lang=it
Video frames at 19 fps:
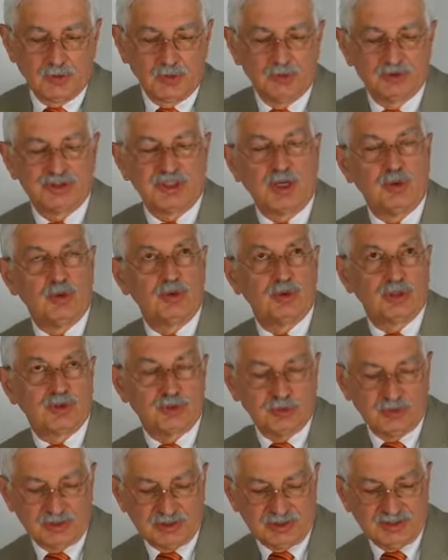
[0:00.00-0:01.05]
Un saluto a
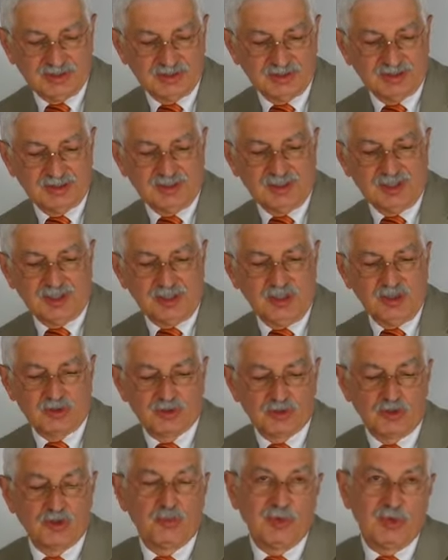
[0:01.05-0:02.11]
tutti. Io
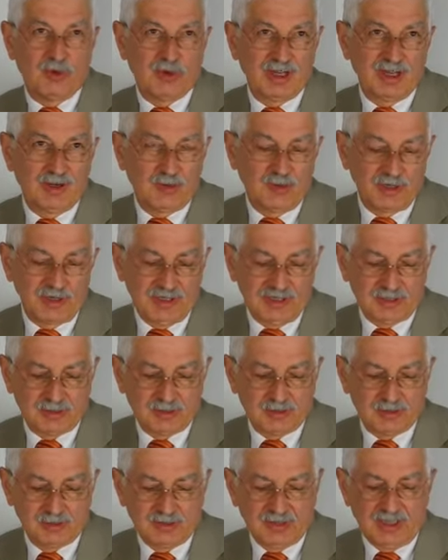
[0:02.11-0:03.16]
sono Morello
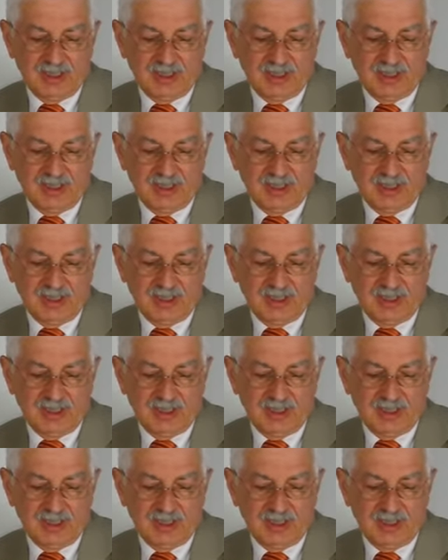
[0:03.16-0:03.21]
Negro